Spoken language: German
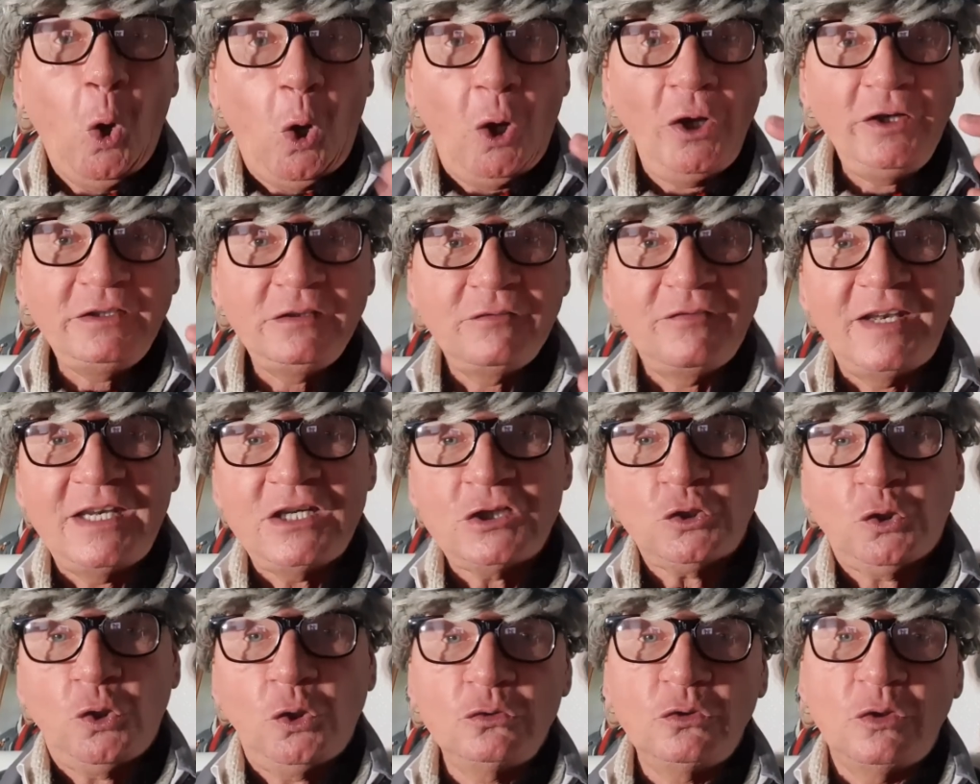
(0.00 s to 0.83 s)
Heute werde
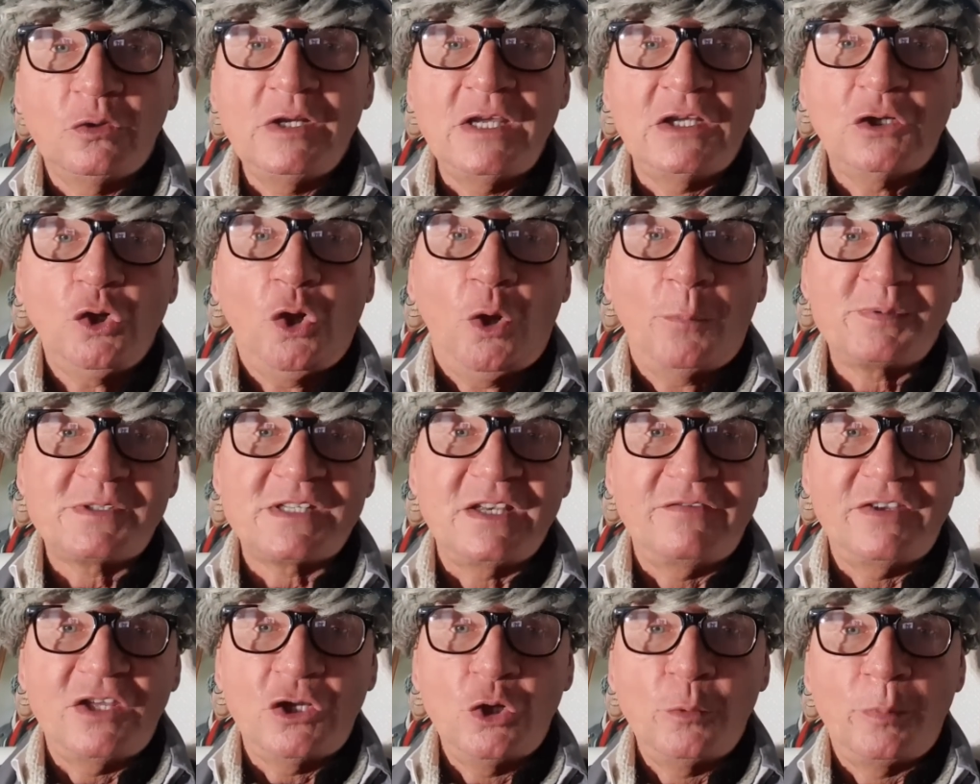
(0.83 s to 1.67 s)
ich kontrollieren,
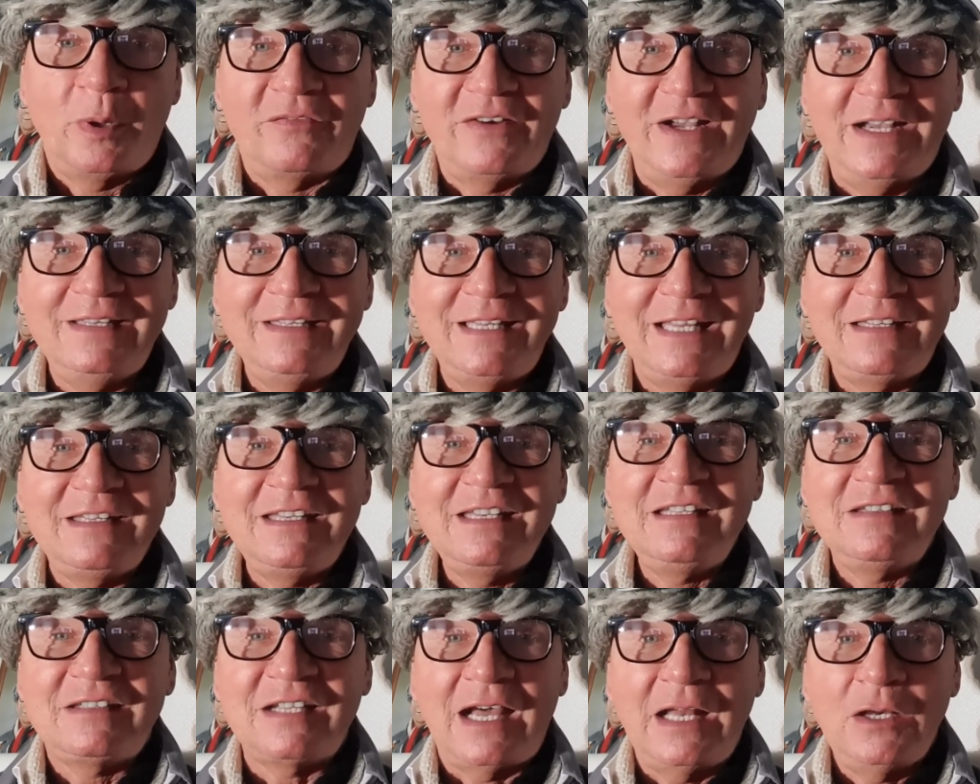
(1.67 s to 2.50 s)
observieren, überwachen. Der
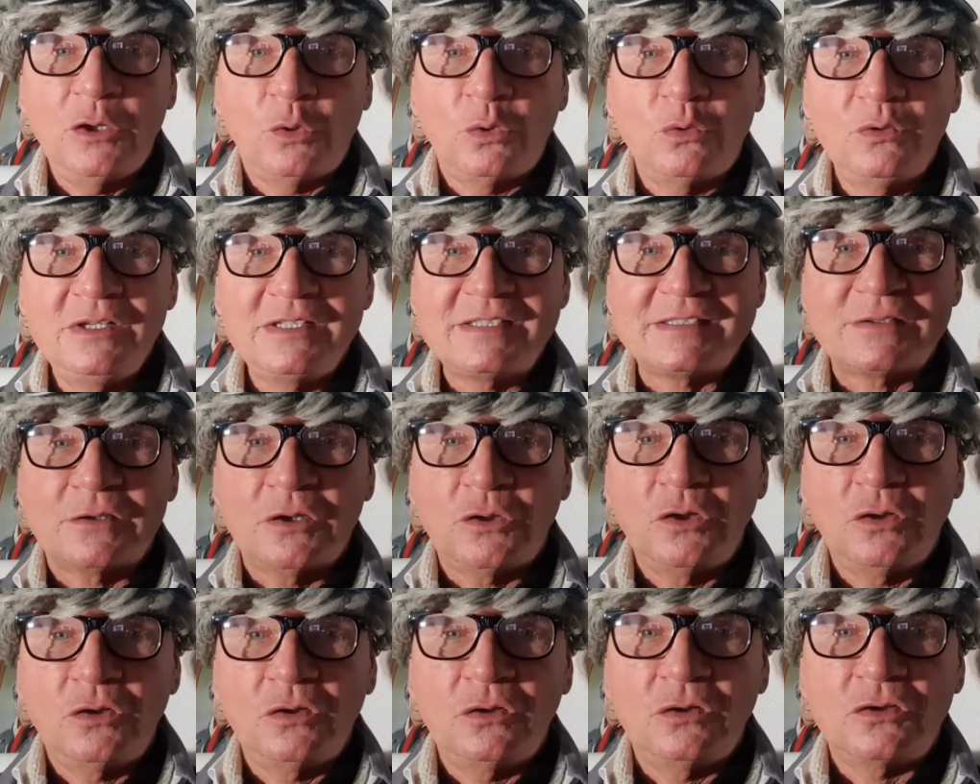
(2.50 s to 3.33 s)
digitale
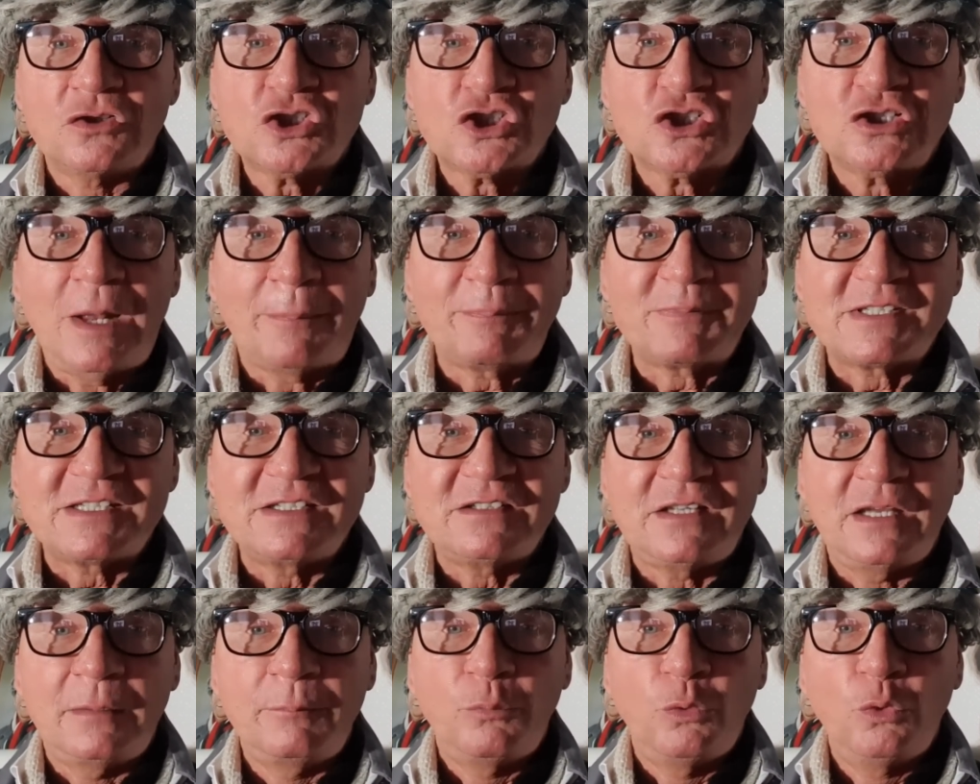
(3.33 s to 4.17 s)
Chronist äh, schnappt
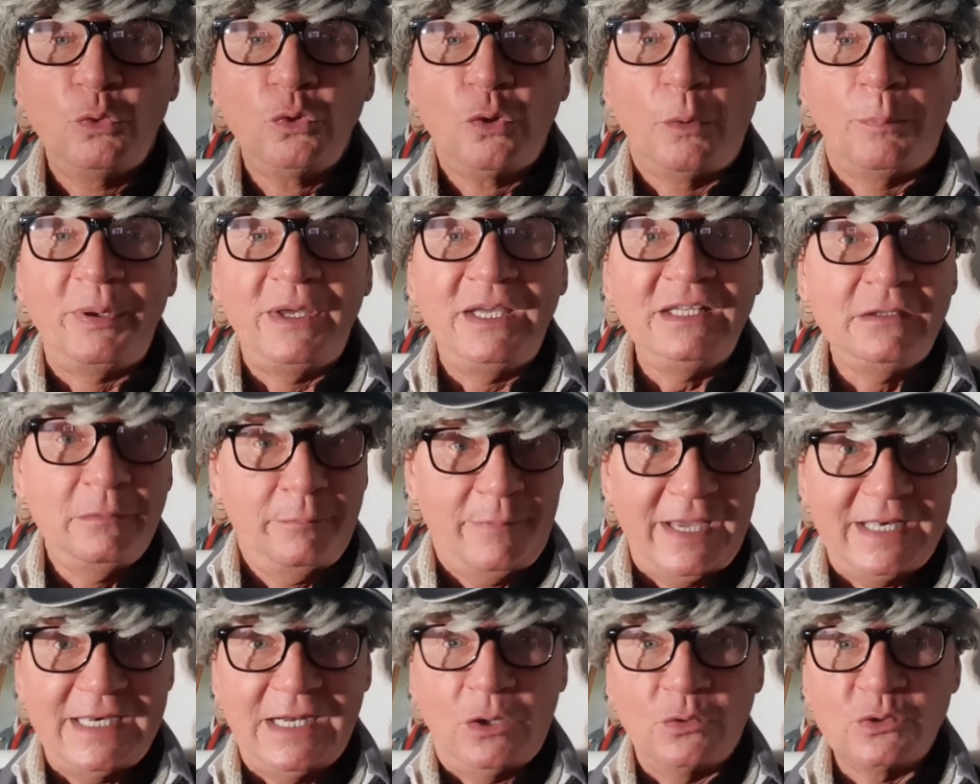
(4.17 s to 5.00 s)
sich den Bruno Peter,
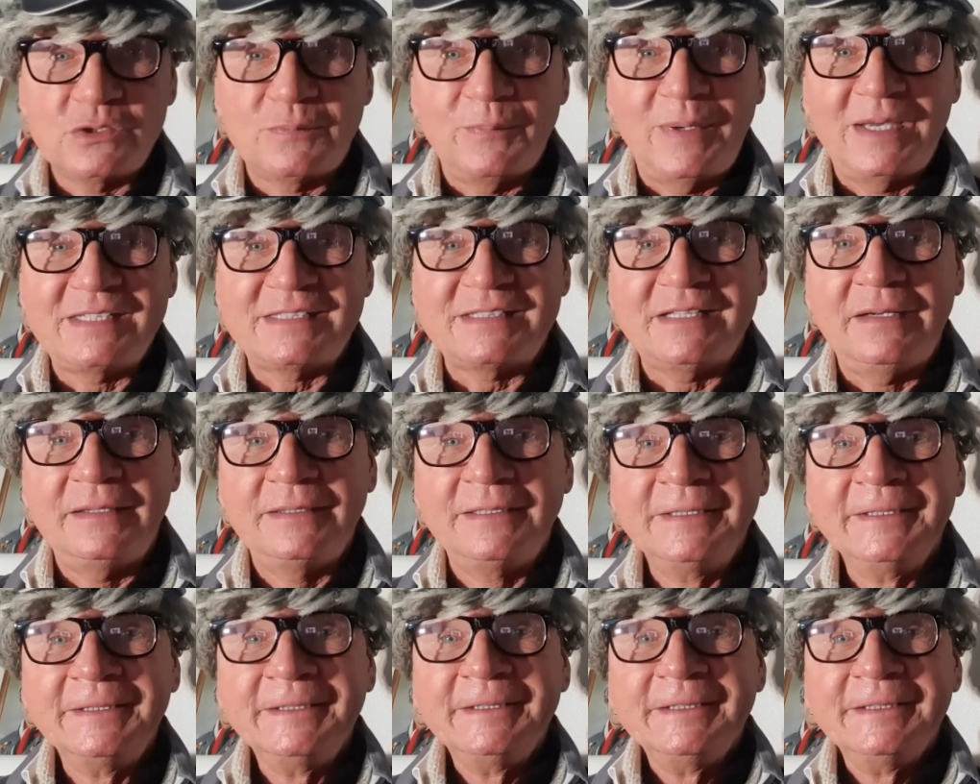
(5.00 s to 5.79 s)
meinen Hausmeister